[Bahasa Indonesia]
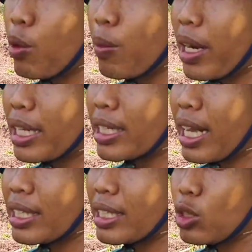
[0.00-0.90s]
belum kena
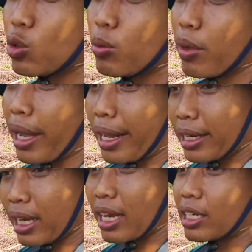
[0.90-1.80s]
sengat sih
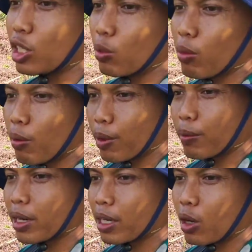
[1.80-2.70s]
cuman keadaan itu memang
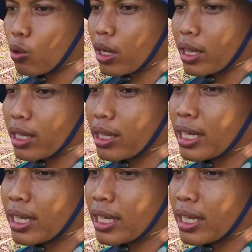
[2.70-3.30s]
benar-benar darurat